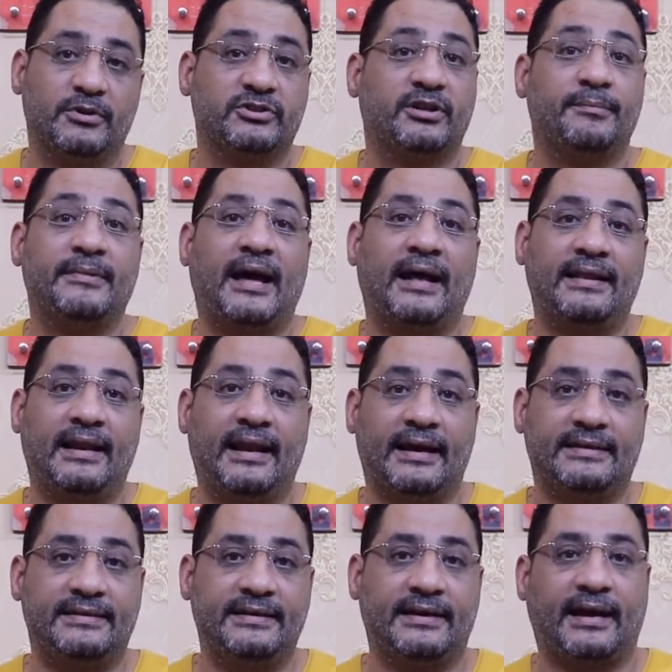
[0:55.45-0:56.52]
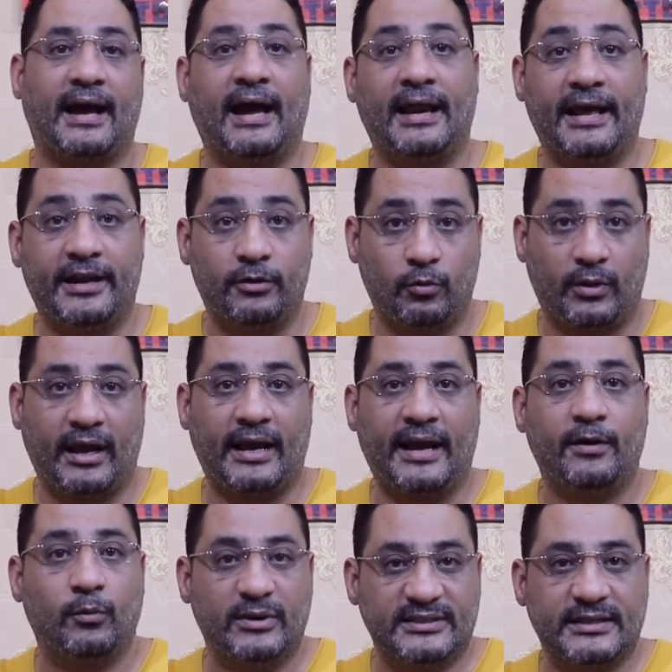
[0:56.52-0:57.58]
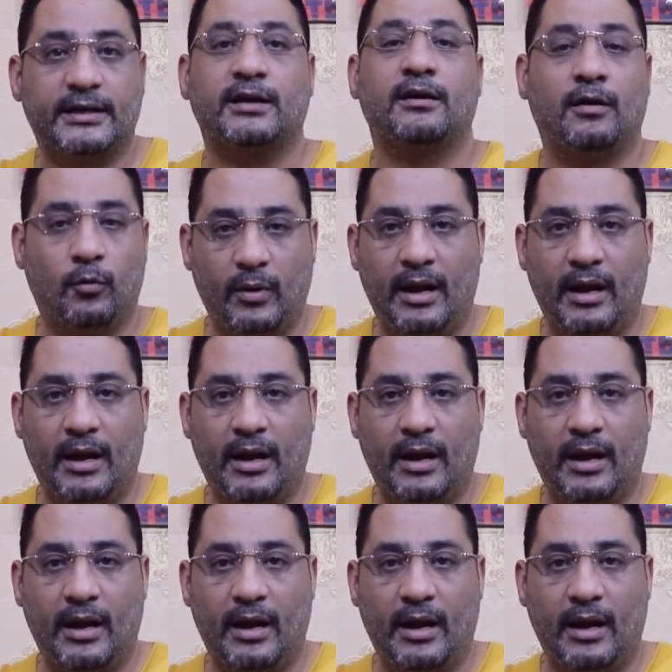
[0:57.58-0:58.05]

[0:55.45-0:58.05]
من ضمن أدلة كتير على إنه كيان وسخ